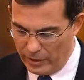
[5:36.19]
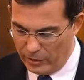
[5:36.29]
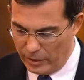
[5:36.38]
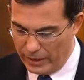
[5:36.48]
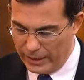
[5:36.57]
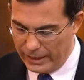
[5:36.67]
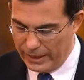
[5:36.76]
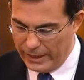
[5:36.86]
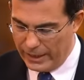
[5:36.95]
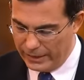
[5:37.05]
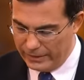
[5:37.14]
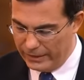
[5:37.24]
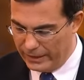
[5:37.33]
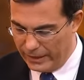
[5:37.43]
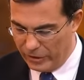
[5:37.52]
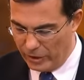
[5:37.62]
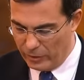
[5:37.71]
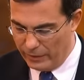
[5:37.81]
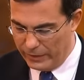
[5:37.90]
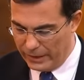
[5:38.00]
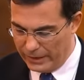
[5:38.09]
ancora da chiarire che si intreccia con
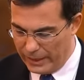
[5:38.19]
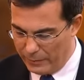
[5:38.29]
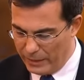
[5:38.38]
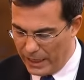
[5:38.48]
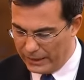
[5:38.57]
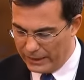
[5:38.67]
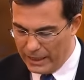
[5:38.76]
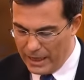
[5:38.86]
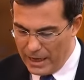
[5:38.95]
la vita di Carminati,